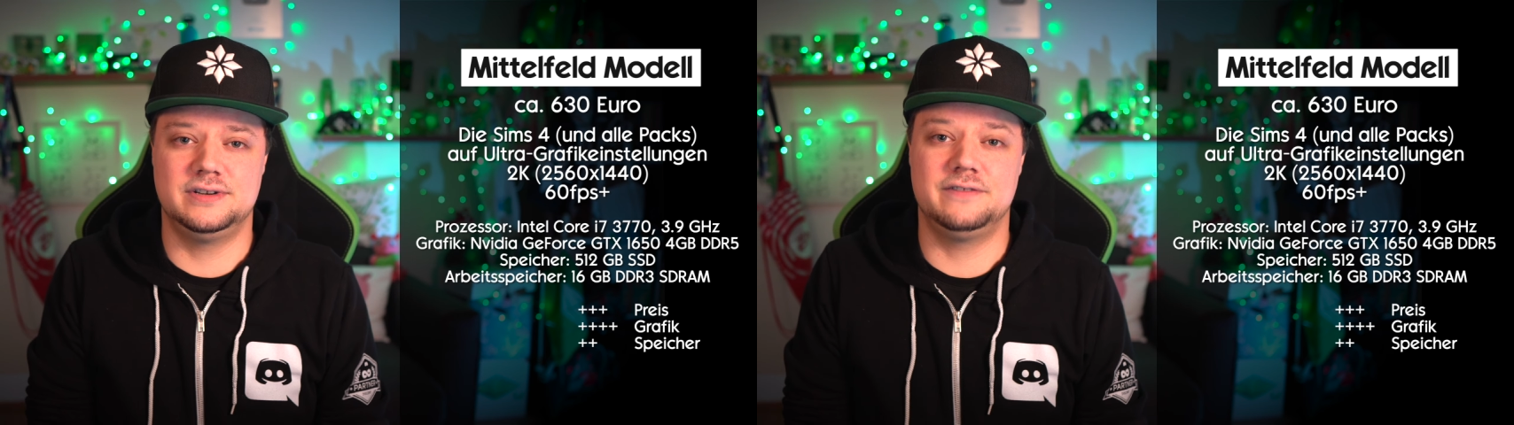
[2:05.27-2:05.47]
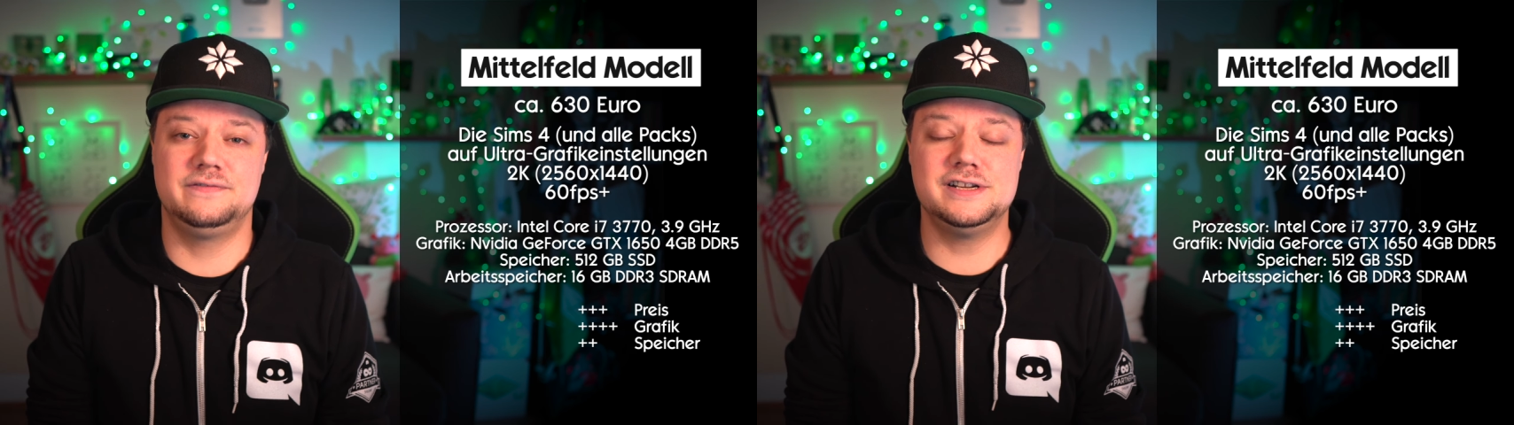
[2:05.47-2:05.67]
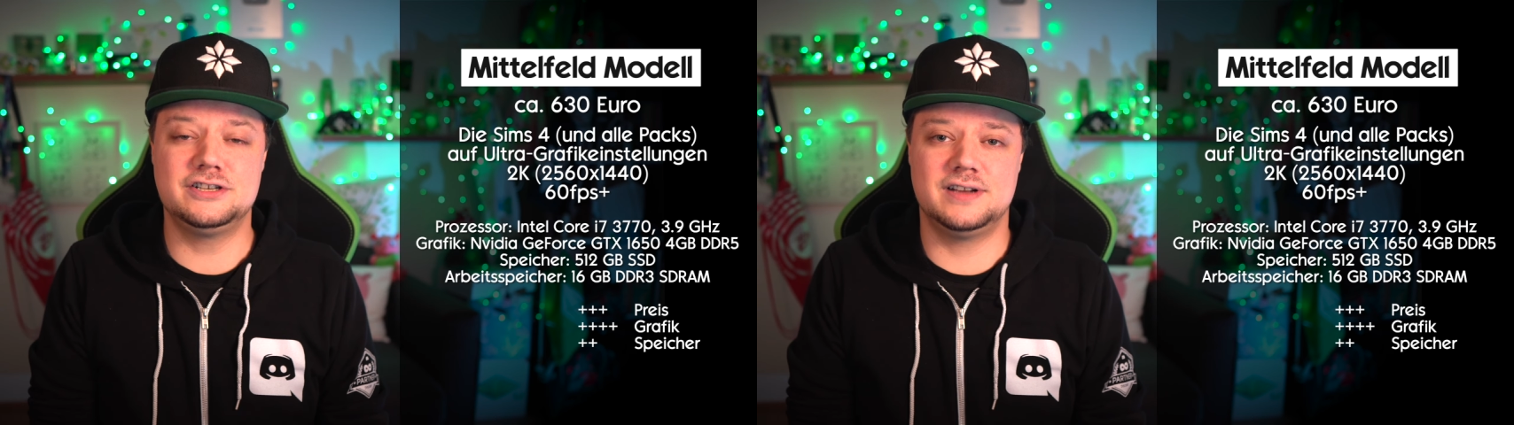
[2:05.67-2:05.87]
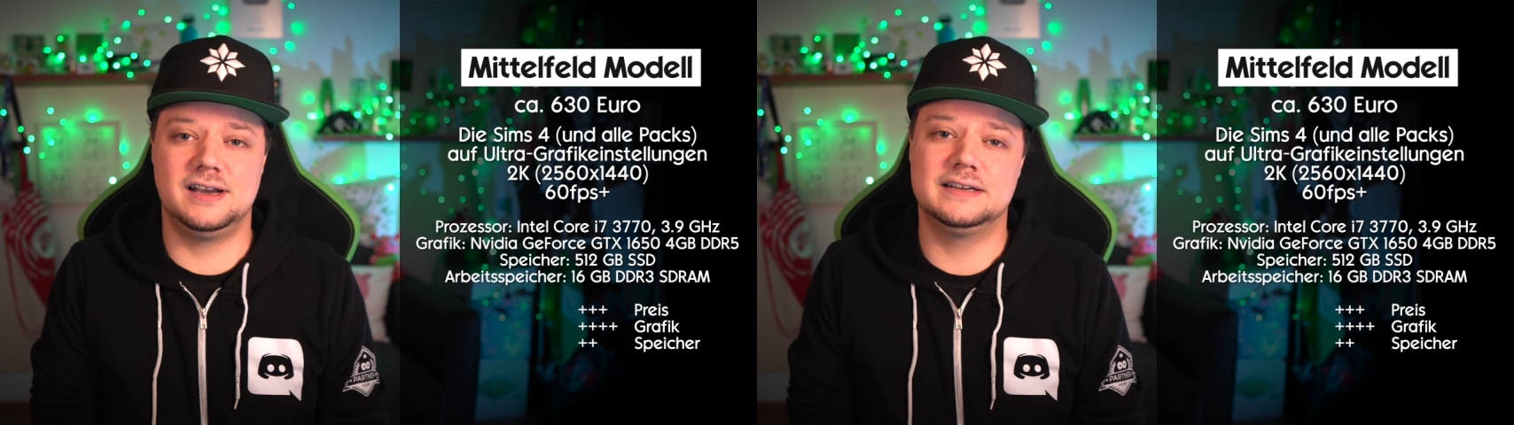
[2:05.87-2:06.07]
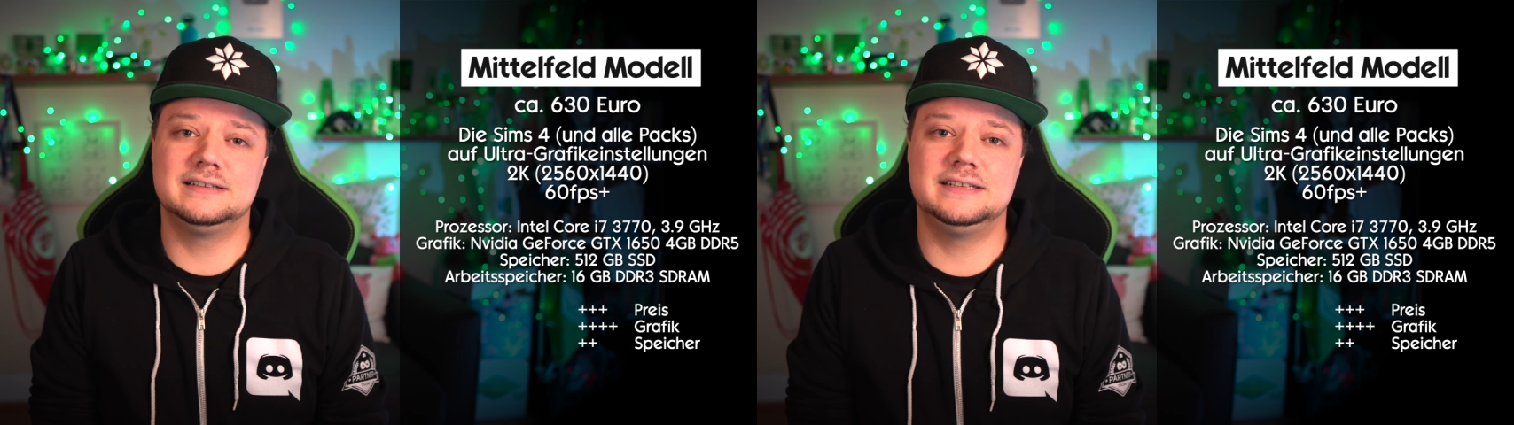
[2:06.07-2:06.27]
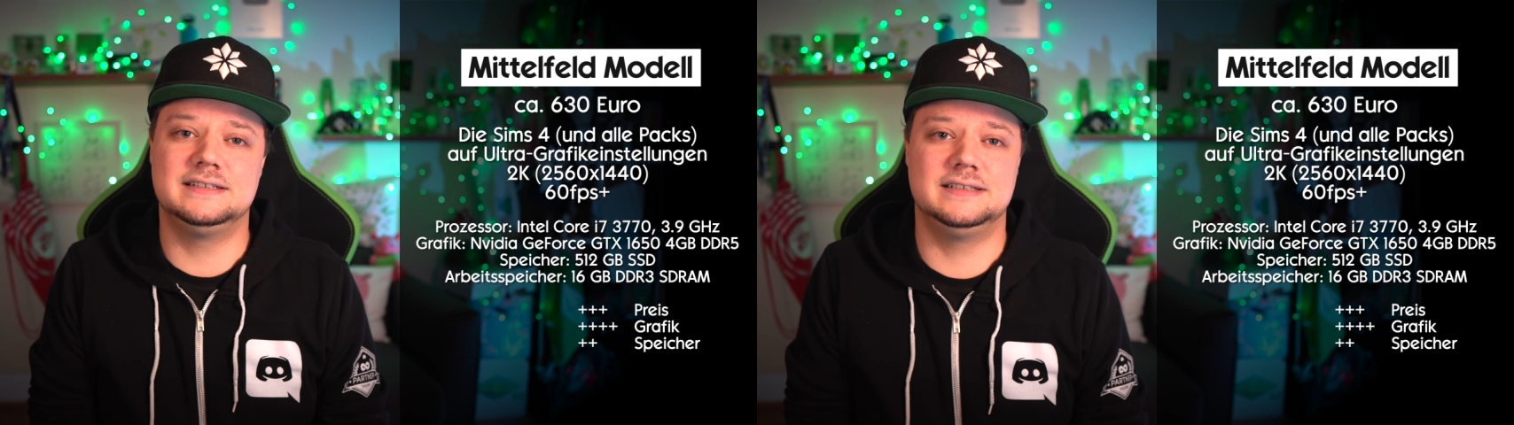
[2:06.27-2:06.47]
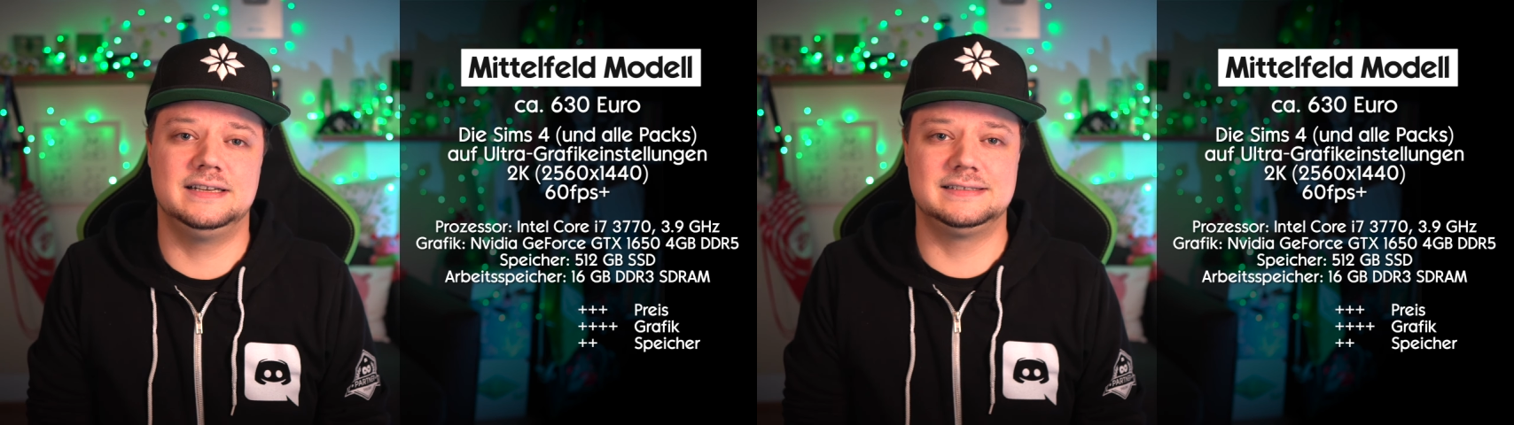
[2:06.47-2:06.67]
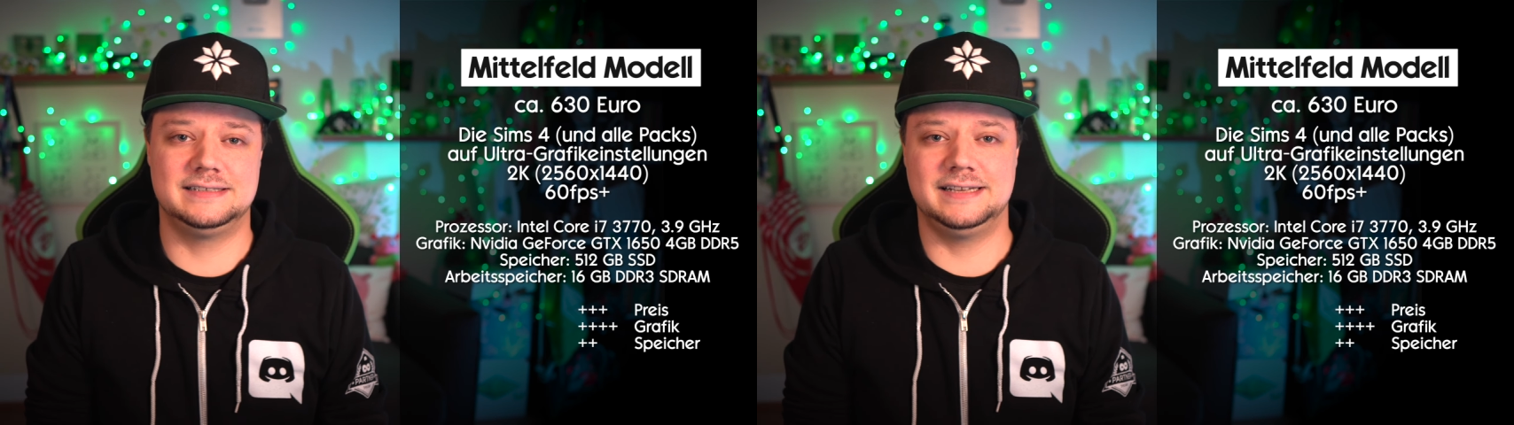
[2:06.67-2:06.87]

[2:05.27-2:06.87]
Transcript: und der viel schnelleren GTX